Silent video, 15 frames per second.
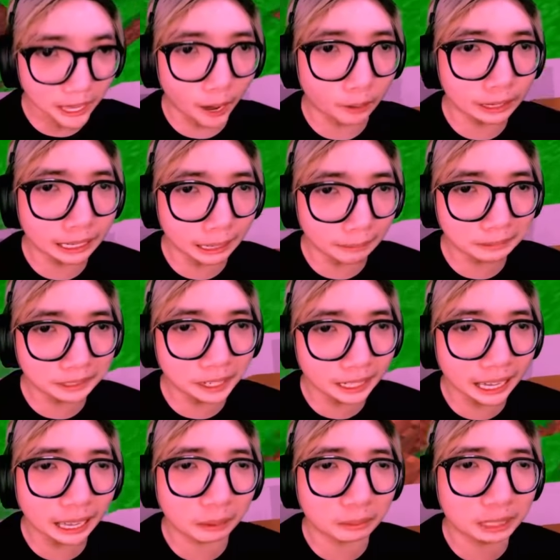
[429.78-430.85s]
chỗ đi núp trước
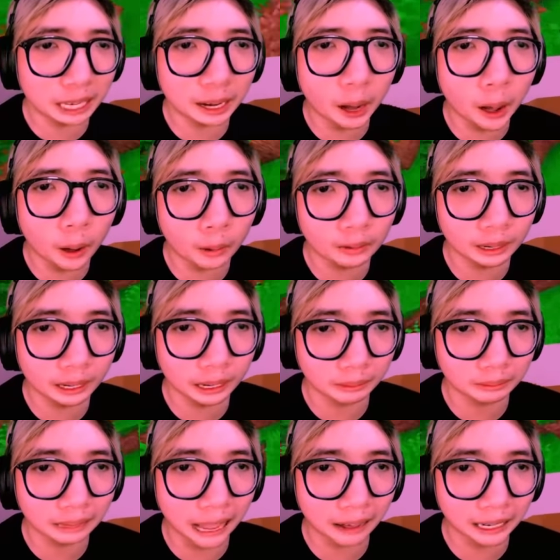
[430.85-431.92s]
khi ông siro ờ,
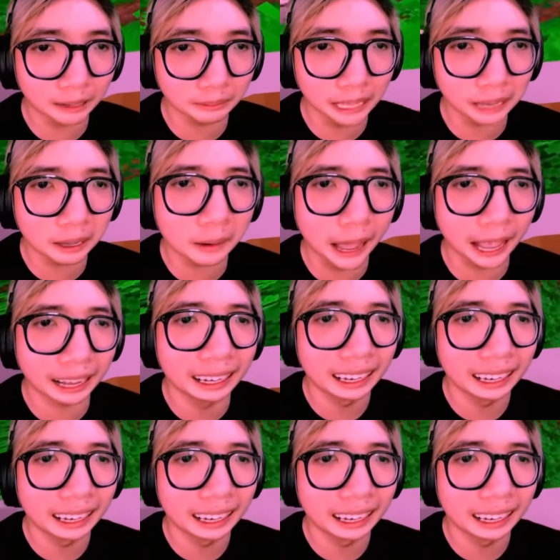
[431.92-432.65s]
ông lao đến ông giết mấy bạn